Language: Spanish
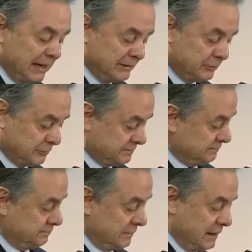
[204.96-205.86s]

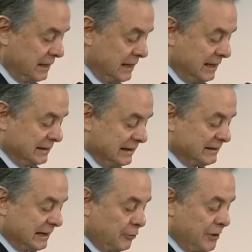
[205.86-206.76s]
Billiton
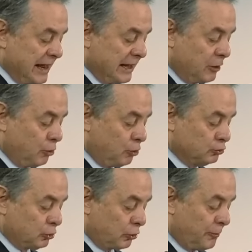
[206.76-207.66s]
desarrollará en
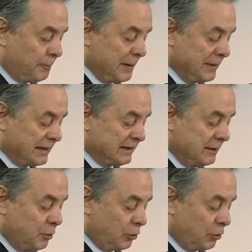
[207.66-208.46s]
conjunto con Pemex el